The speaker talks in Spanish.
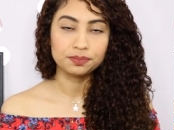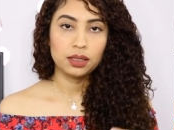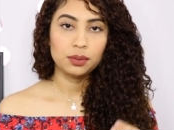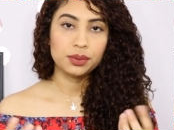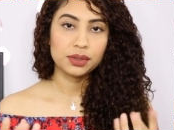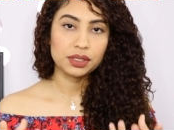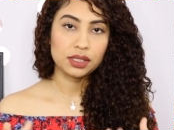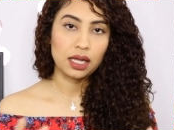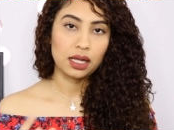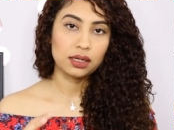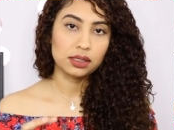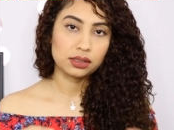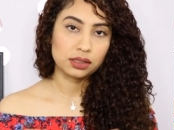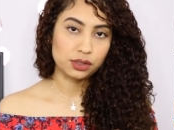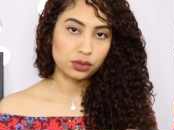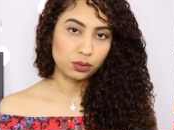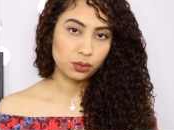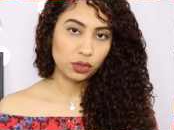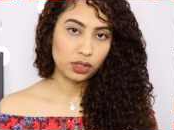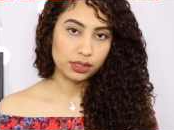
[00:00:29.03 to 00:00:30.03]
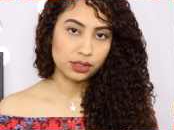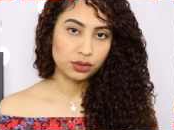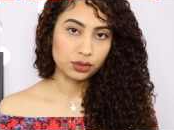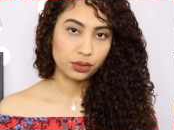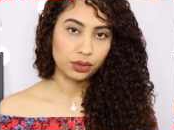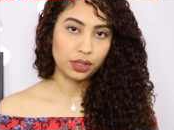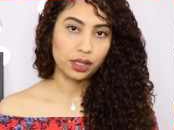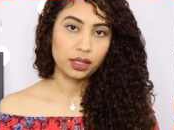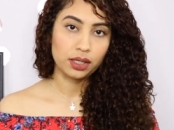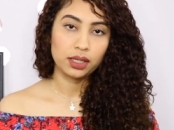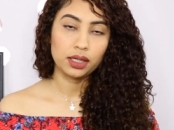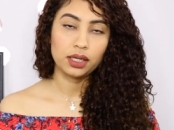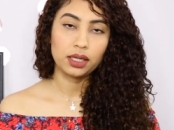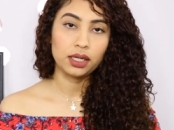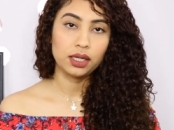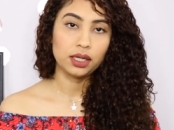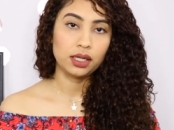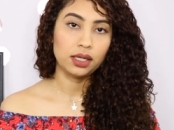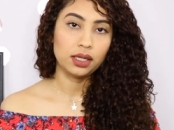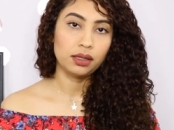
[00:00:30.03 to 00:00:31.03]
Y pues nada, les resumo la historia.
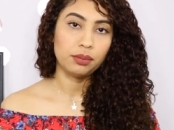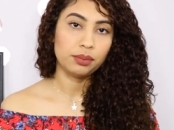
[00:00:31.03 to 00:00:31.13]
Eh,